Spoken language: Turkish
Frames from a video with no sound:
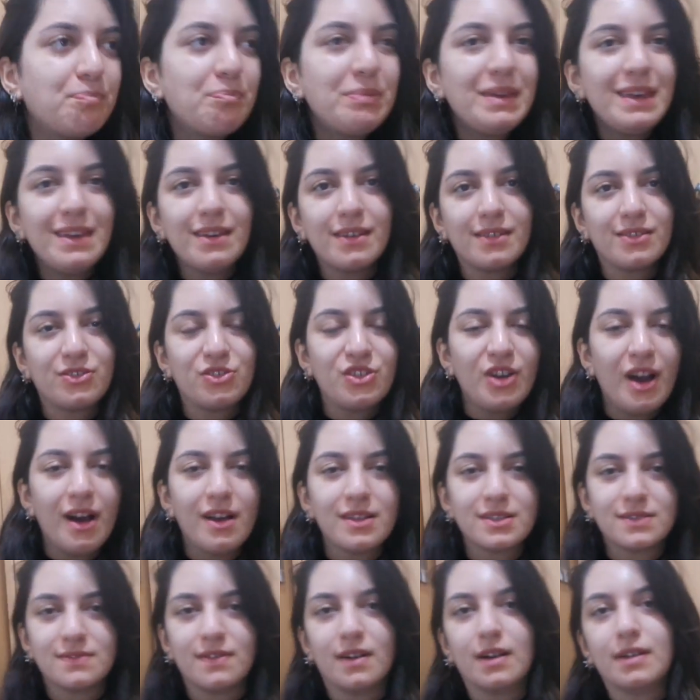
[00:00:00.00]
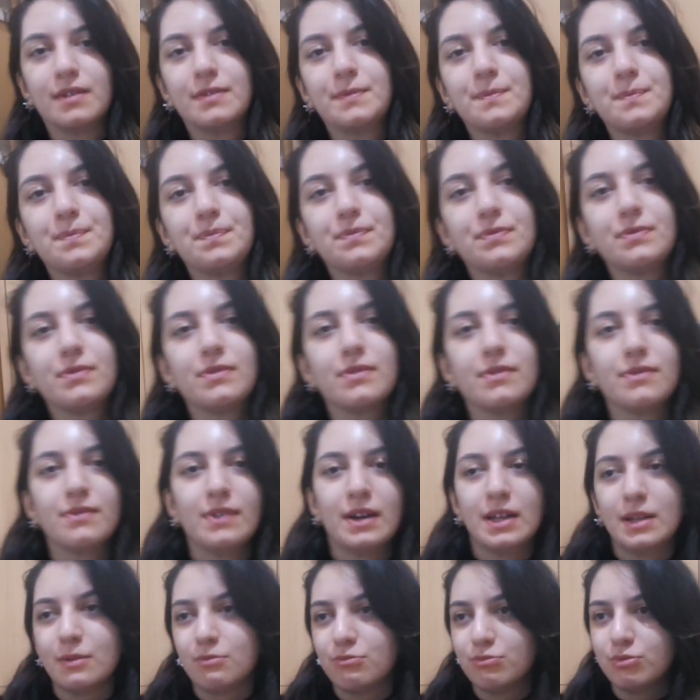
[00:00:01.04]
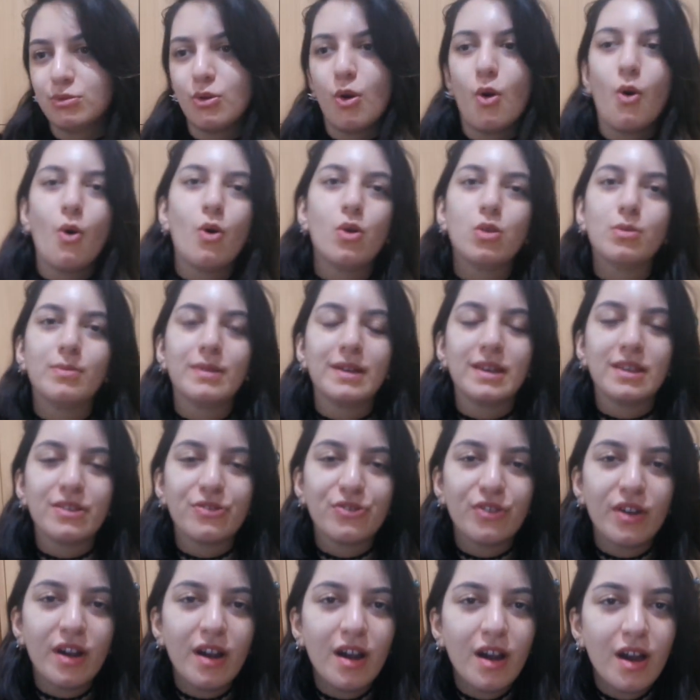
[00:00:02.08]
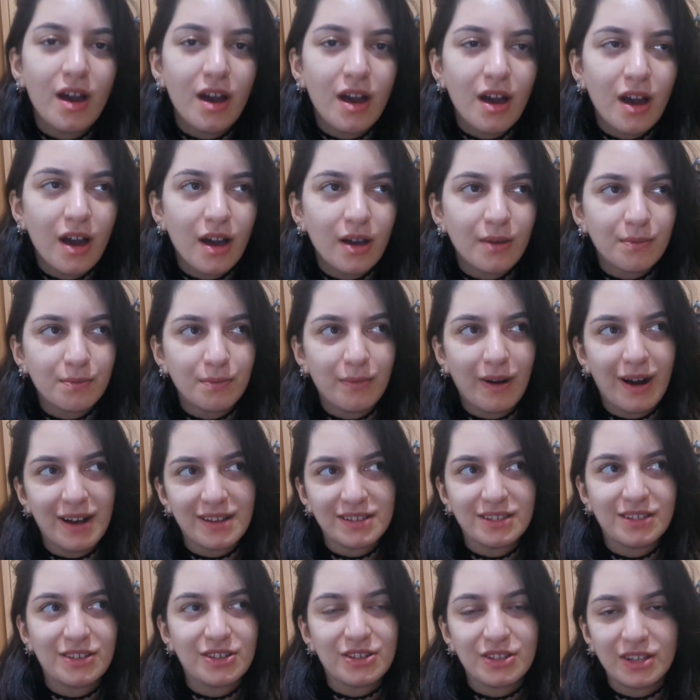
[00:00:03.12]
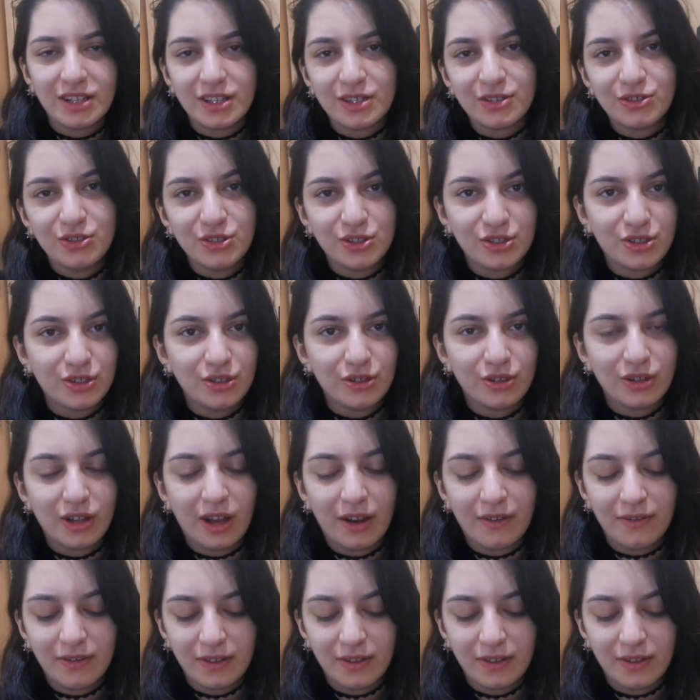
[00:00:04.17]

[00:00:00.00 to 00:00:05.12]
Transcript: bir cihaz var. Yani bu olmayınca bazı kişileri dışlıyorlar